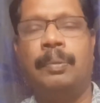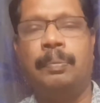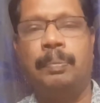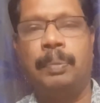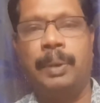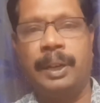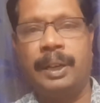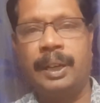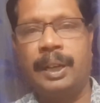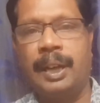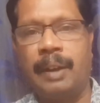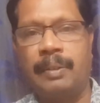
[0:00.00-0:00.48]

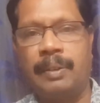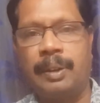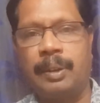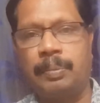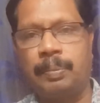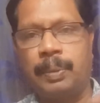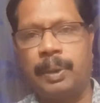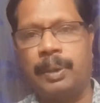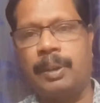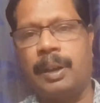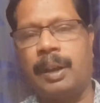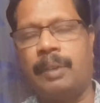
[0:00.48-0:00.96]
பெண் காவலர்
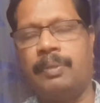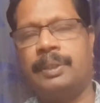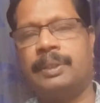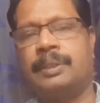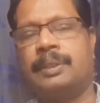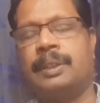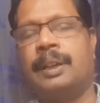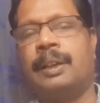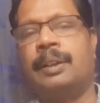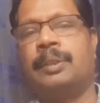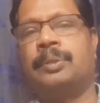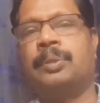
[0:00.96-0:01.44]
படம்
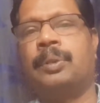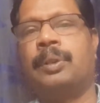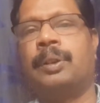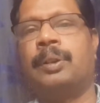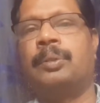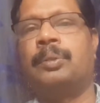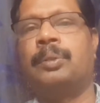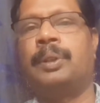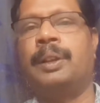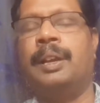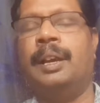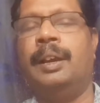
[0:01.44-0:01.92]
அவஸ்தைகளை
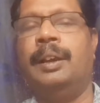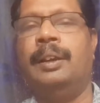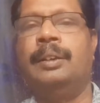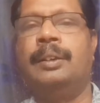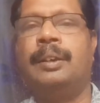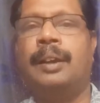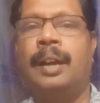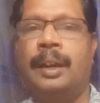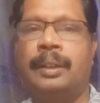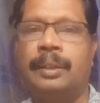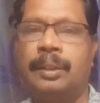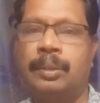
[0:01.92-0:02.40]
சொல்லக்கூடிய
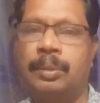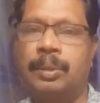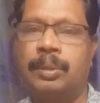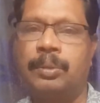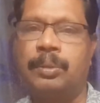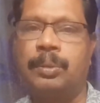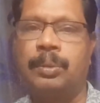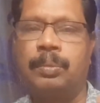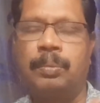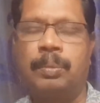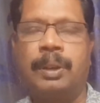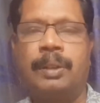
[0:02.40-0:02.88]
அந்த ஒரு
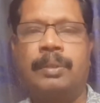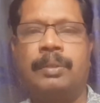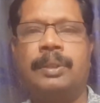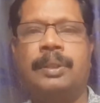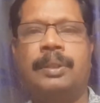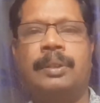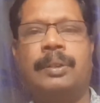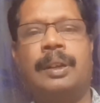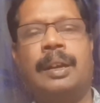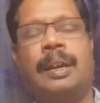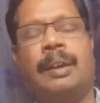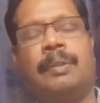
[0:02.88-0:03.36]
குறும்படம்
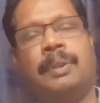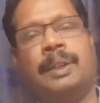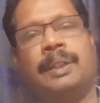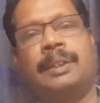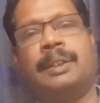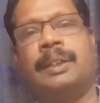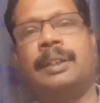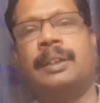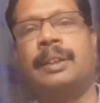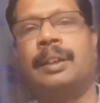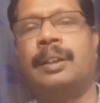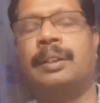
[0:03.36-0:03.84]
வந்து ஒரு
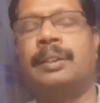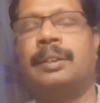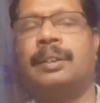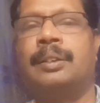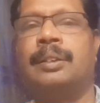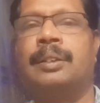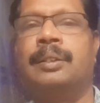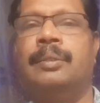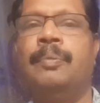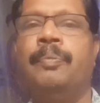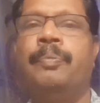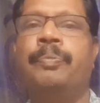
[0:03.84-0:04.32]
கவனத்தை
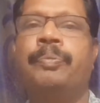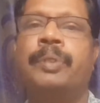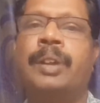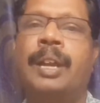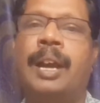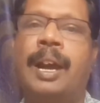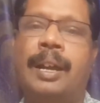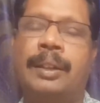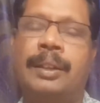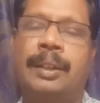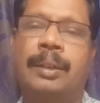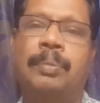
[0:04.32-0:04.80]
ஈர்த்தது
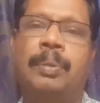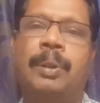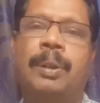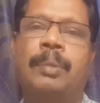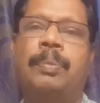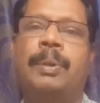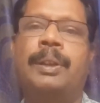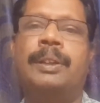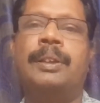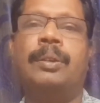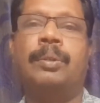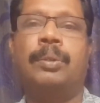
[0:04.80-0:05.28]
அதே போல்
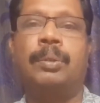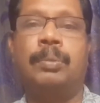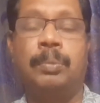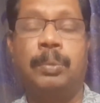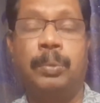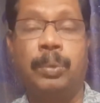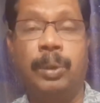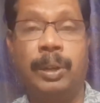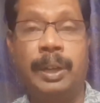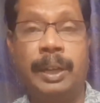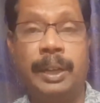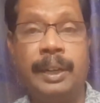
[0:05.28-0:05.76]
பார்த்தீங்கன்னா ஒரு
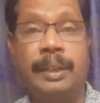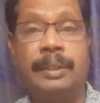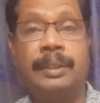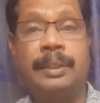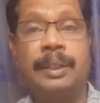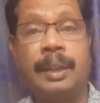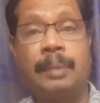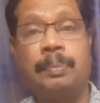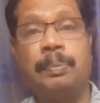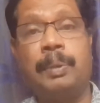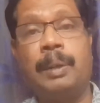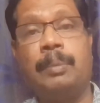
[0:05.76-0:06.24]
முழுநீள
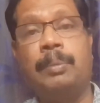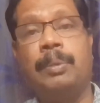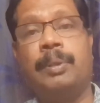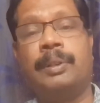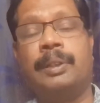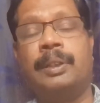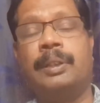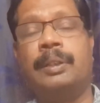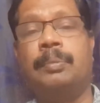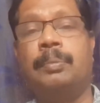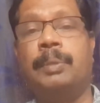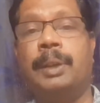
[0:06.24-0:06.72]
திரைப்படமே
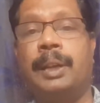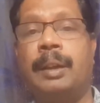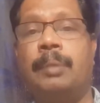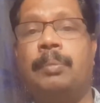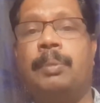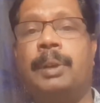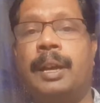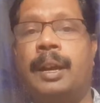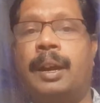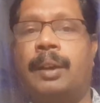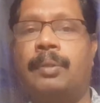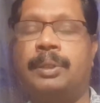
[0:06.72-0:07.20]
வந்தது மிக
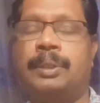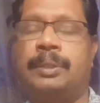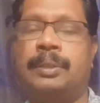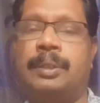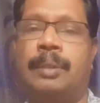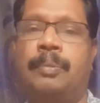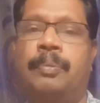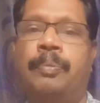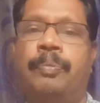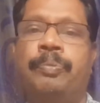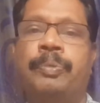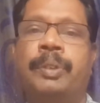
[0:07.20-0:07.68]
மிக
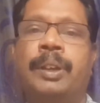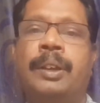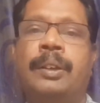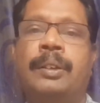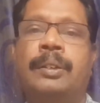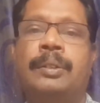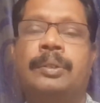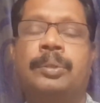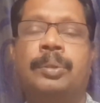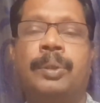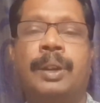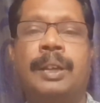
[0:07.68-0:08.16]
அவசரம்
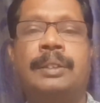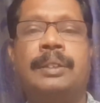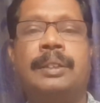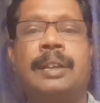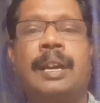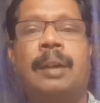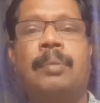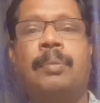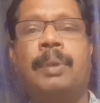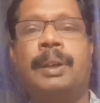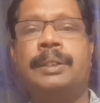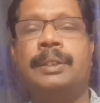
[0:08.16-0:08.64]
சுரேஷ்
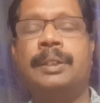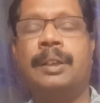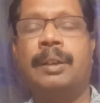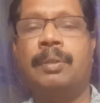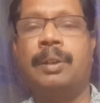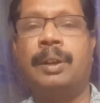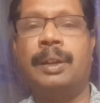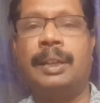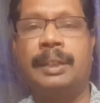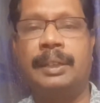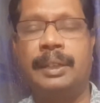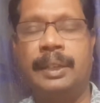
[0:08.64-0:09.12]
காமாஜி
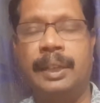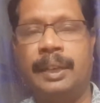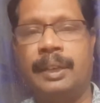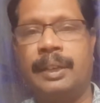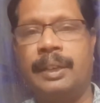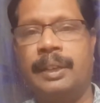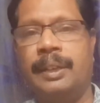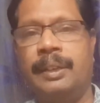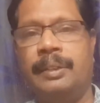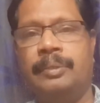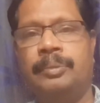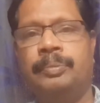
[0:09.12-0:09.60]
அவர்களை
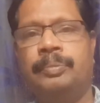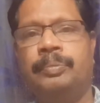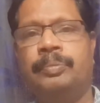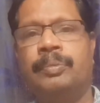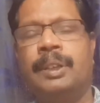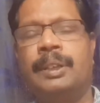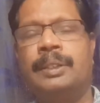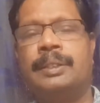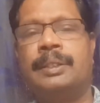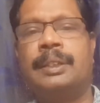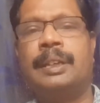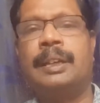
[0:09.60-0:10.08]
இயக்கி
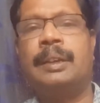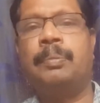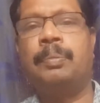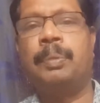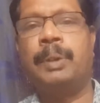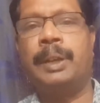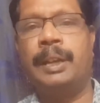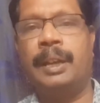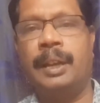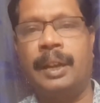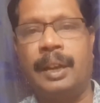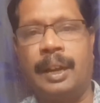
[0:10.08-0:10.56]
ஸ்ரீ
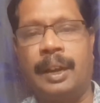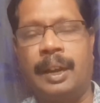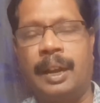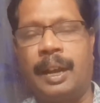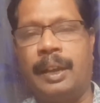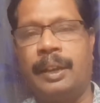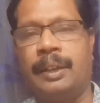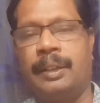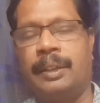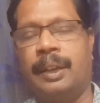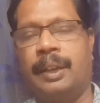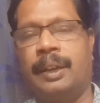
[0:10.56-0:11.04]
பிரியங்கா
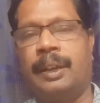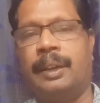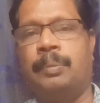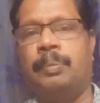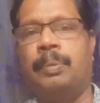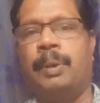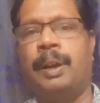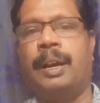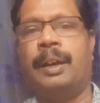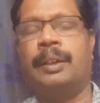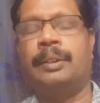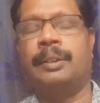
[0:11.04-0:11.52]
நாயகியாக
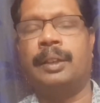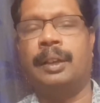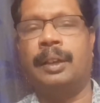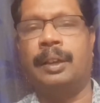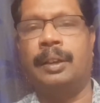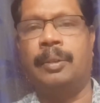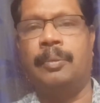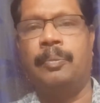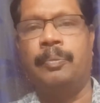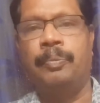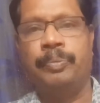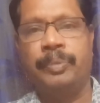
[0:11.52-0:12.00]
நடிப்பாங்க அந்த
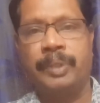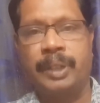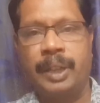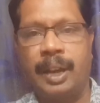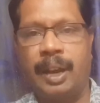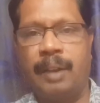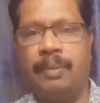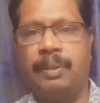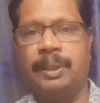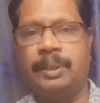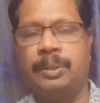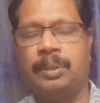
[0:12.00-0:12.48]

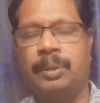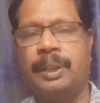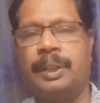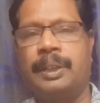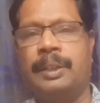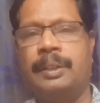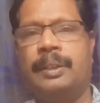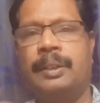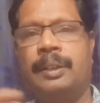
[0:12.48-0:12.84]
காவல்துறை